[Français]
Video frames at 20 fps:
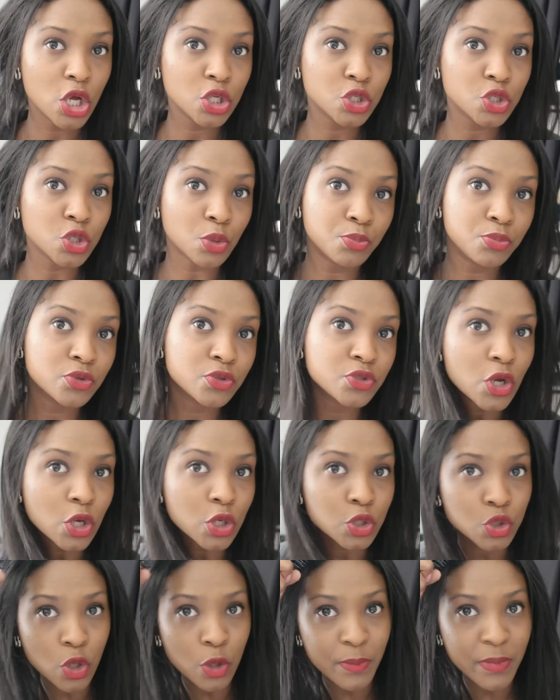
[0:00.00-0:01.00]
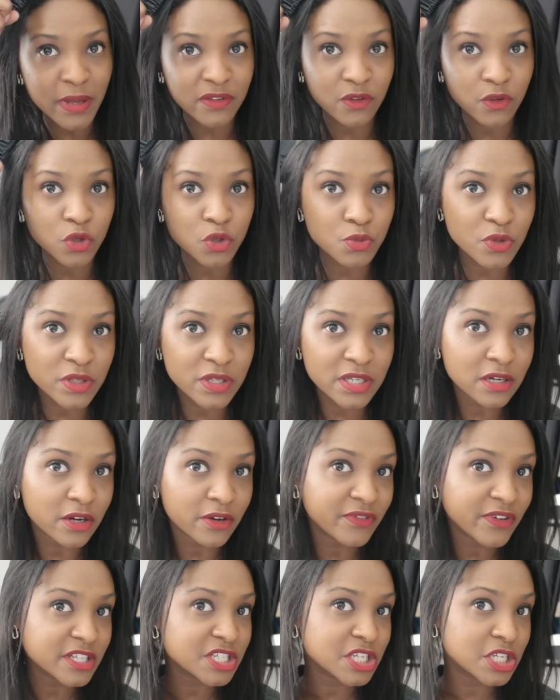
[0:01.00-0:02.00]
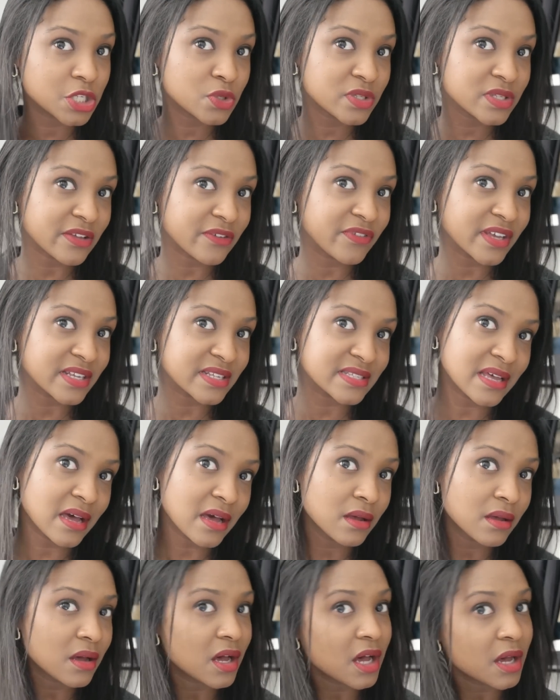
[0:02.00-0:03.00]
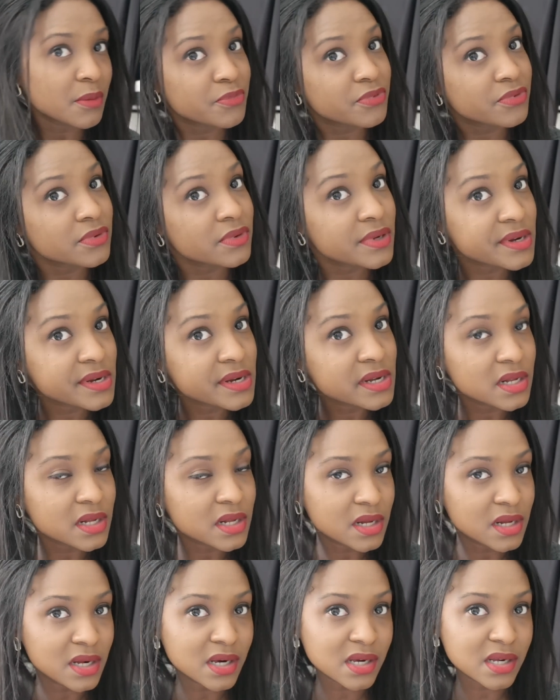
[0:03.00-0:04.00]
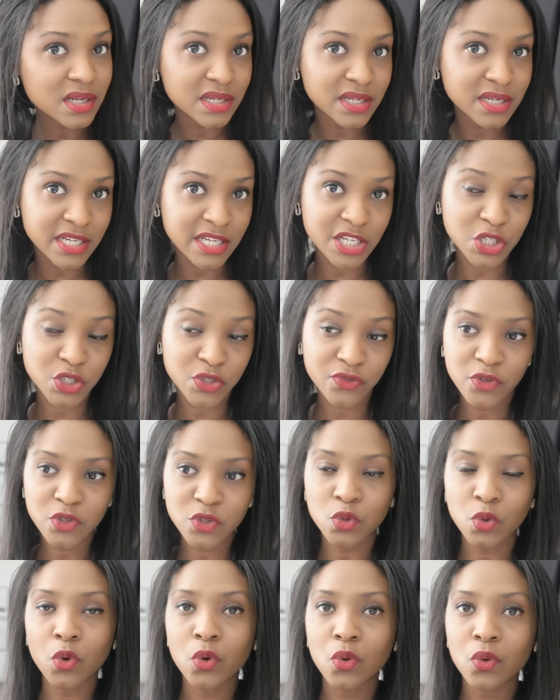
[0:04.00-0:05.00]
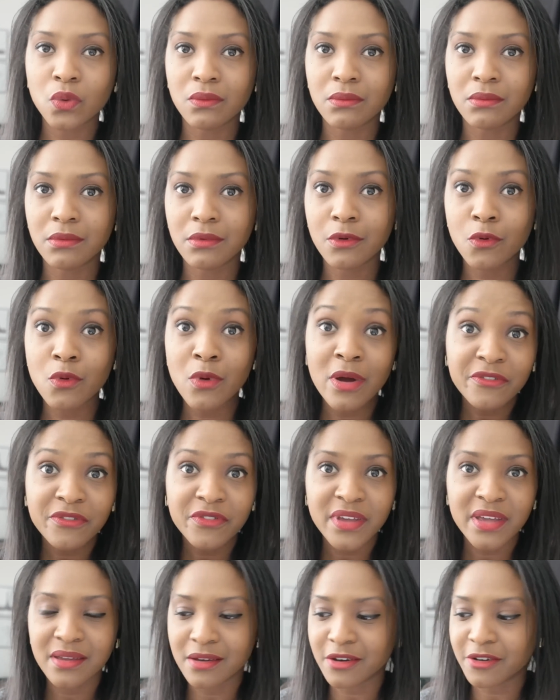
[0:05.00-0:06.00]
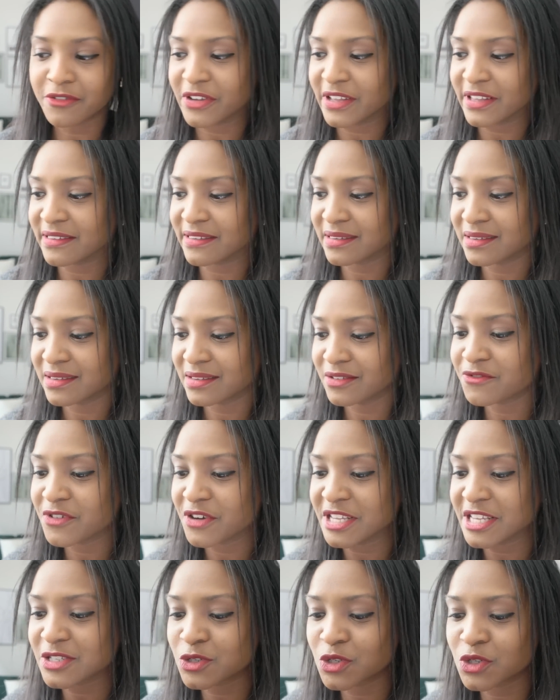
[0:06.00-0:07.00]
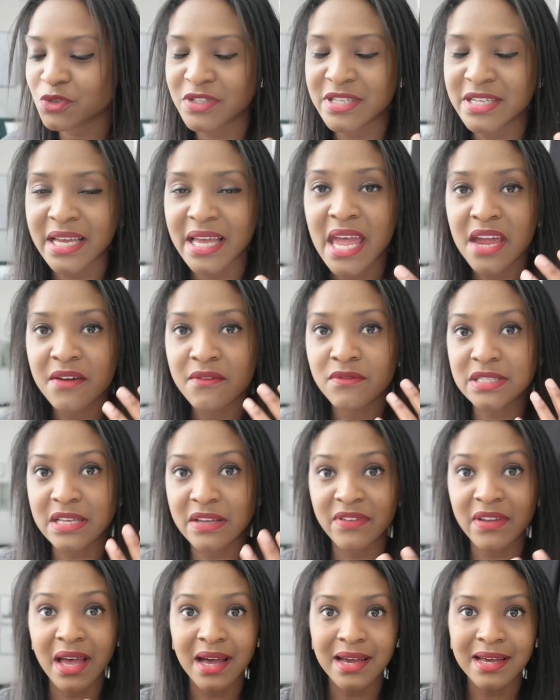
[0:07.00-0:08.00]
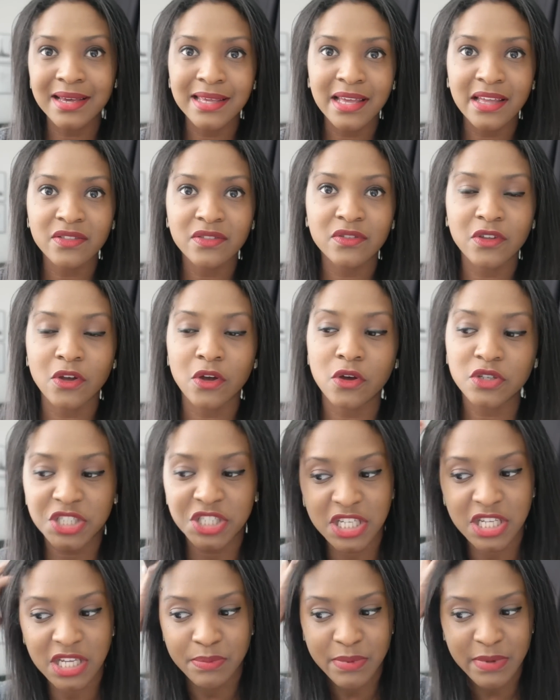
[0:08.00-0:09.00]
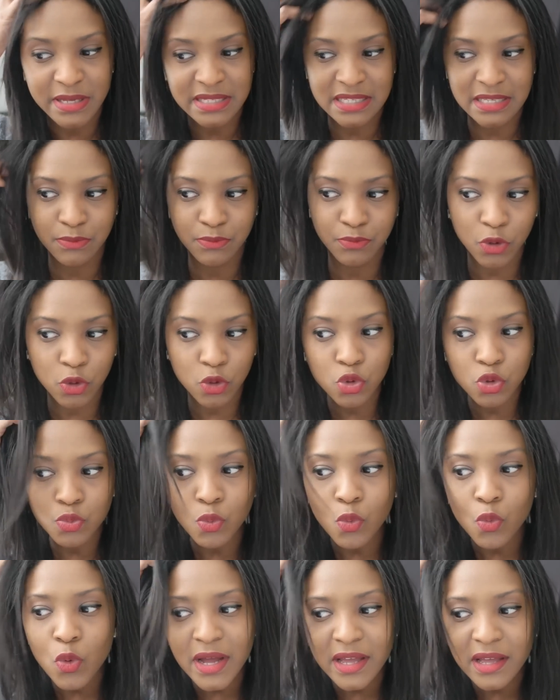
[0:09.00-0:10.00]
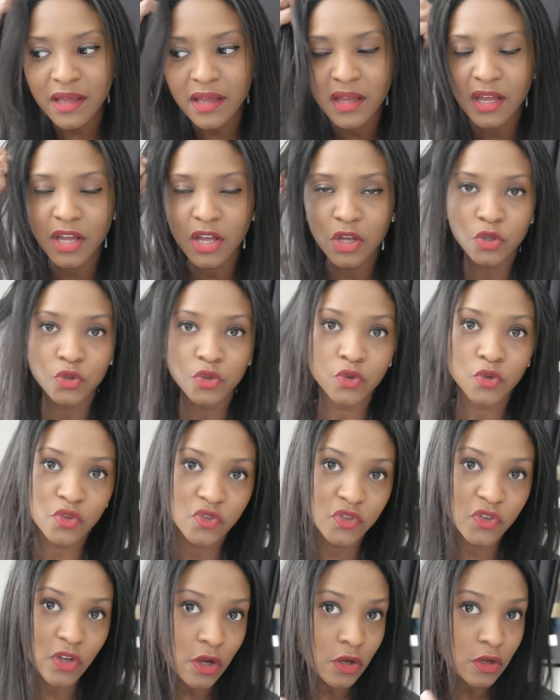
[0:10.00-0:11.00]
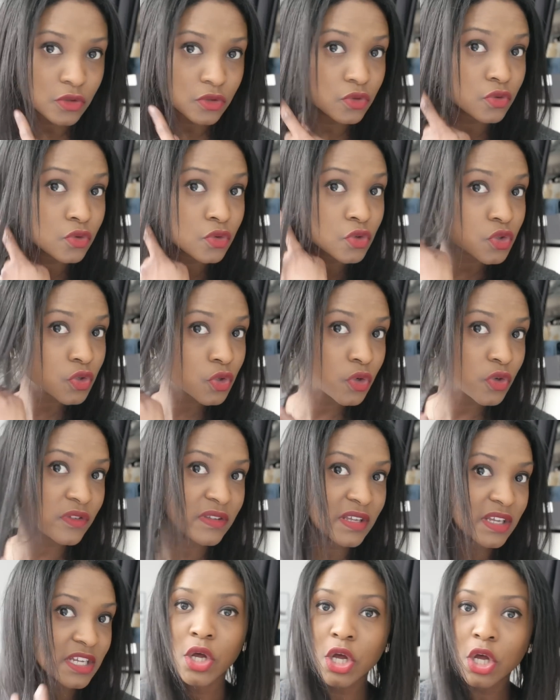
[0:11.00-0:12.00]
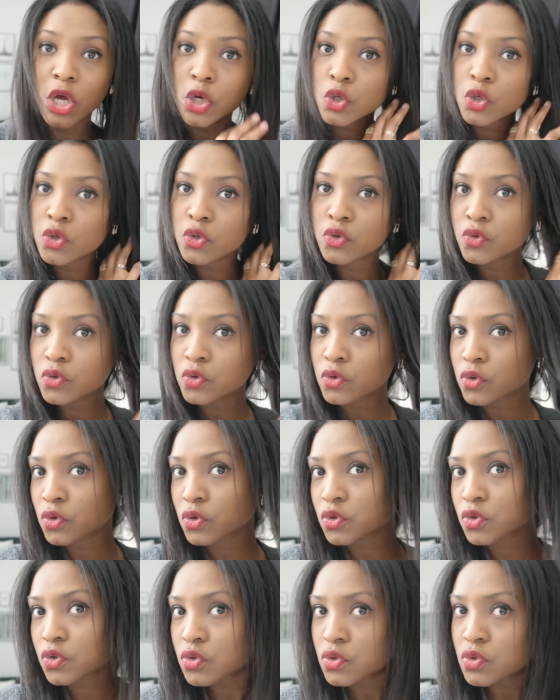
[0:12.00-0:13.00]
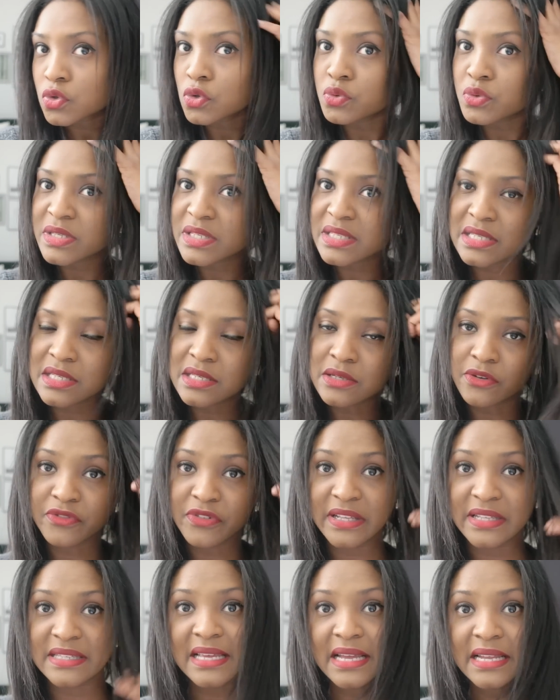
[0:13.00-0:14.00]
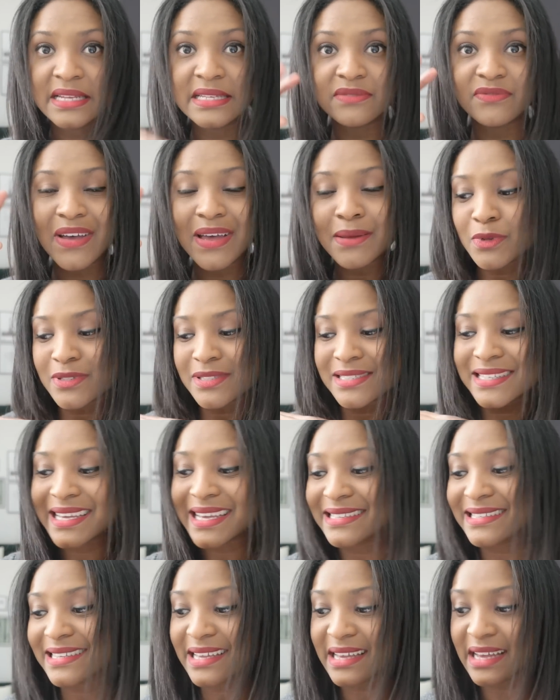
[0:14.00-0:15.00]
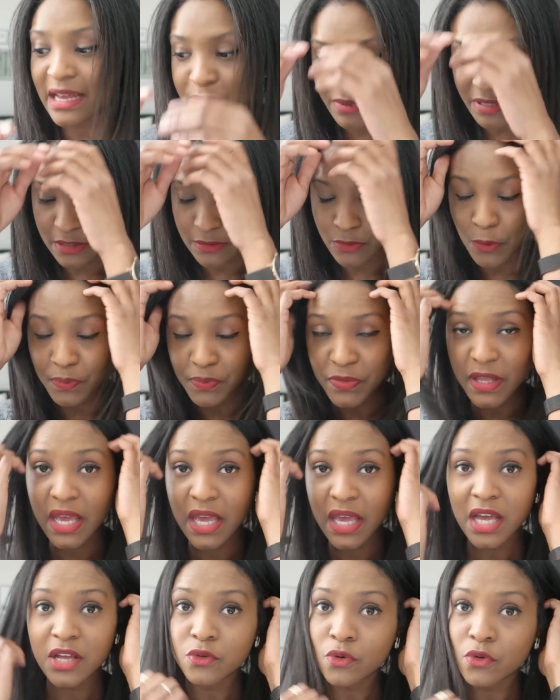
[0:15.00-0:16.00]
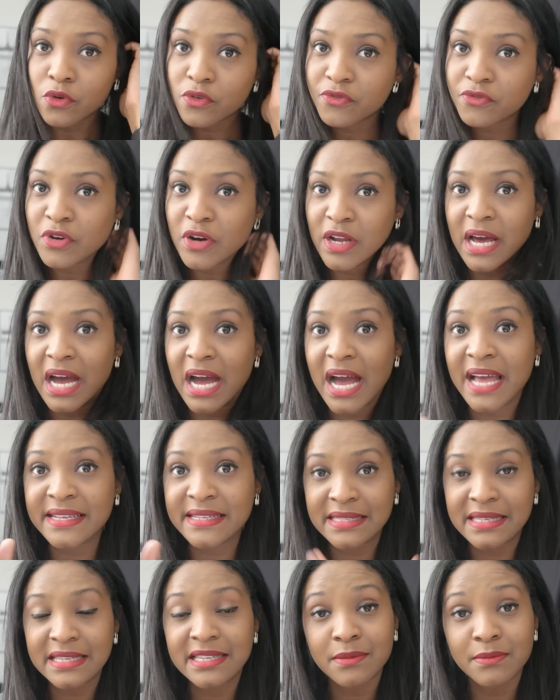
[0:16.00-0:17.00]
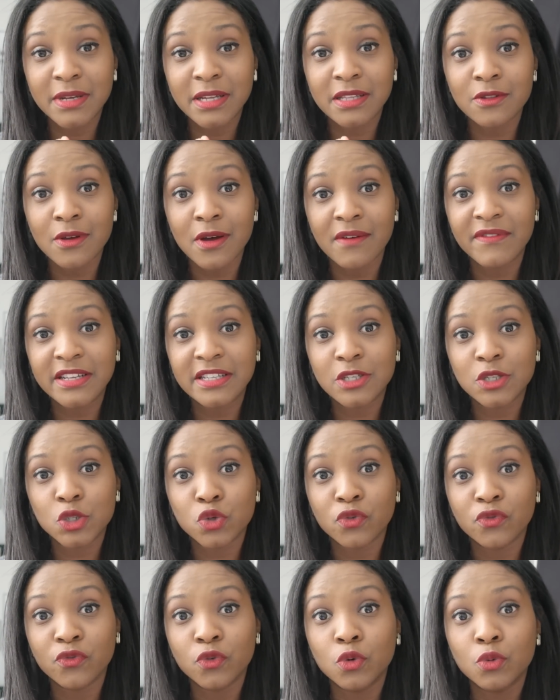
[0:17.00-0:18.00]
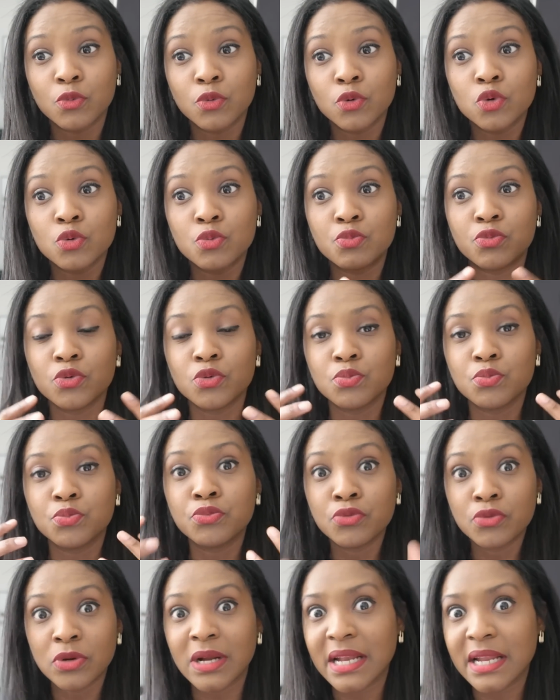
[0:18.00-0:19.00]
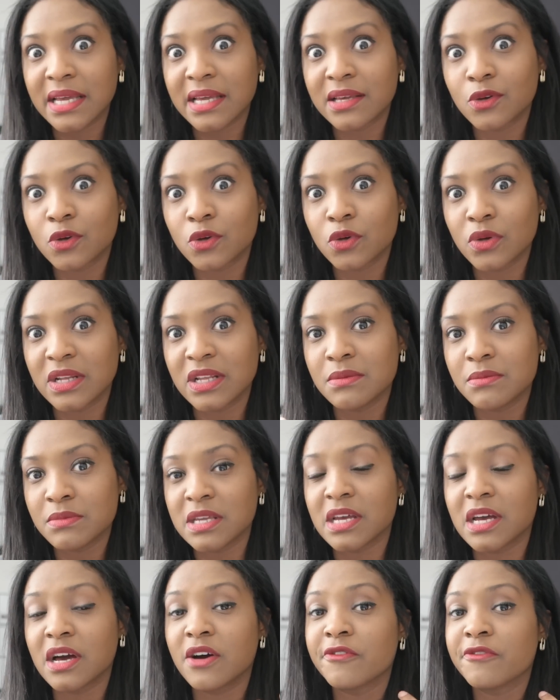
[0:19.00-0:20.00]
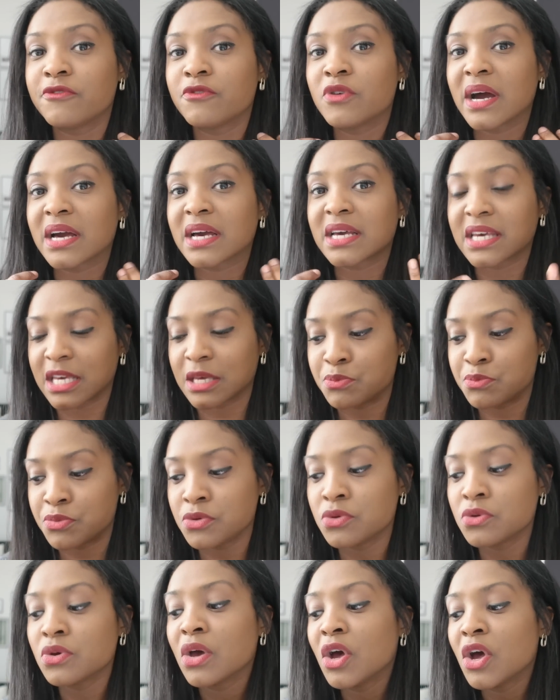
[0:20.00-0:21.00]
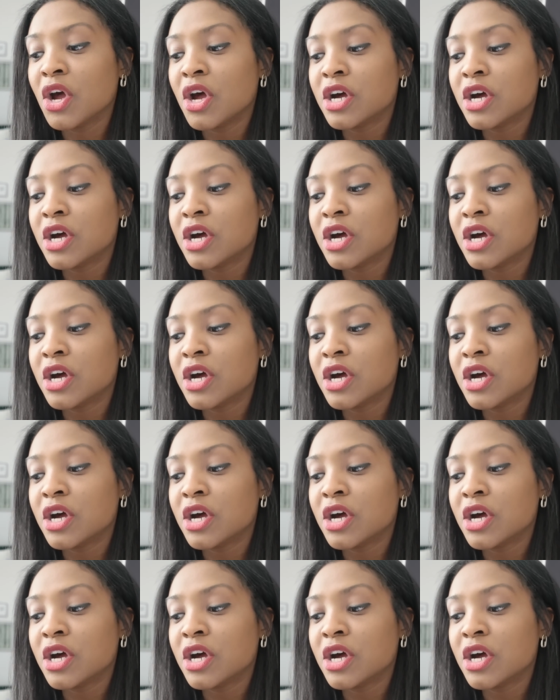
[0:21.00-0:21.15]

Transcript: sur plusieurs jours parce que je me dis qu'en fait j'ai juste à faire ça, hop, et les cheveux sont coiffés en fait. Vous voyez ce que je veux dire Vous avez un gain de temps. J'ai passé beaucoup moins de temps de ce côté que de celui-ci en fait. Ça lisse vraiment très très rapidement. Donc voilà, à essayer maintenant avec des cheveux beaucoup plus bouclés que les miens, voire crépus.